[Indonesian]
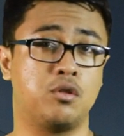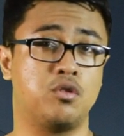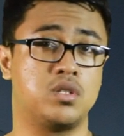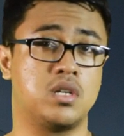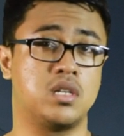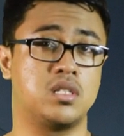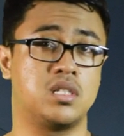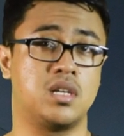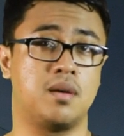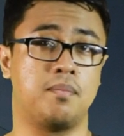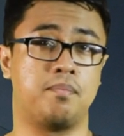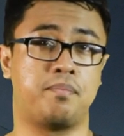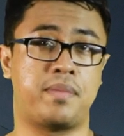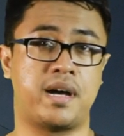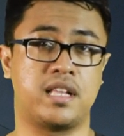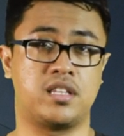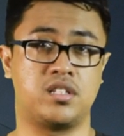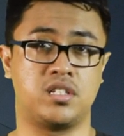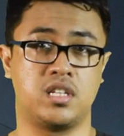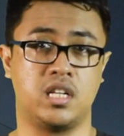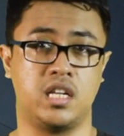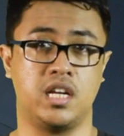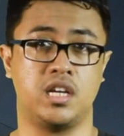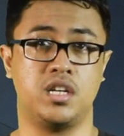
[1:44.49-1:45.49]
cc 4
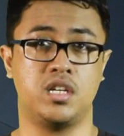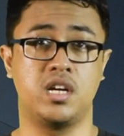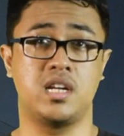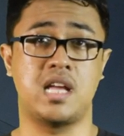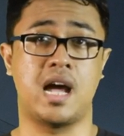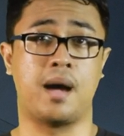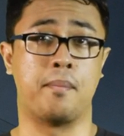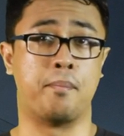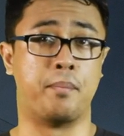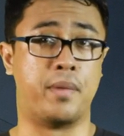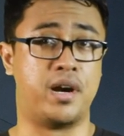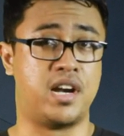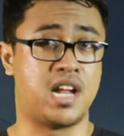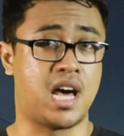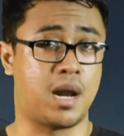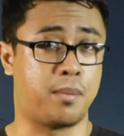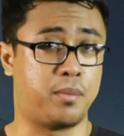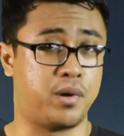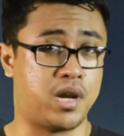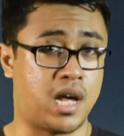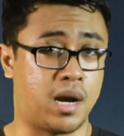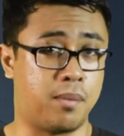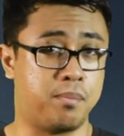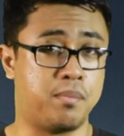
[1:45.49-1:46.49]
silinder yang
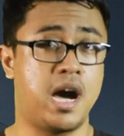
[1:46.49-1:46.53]
benar-benar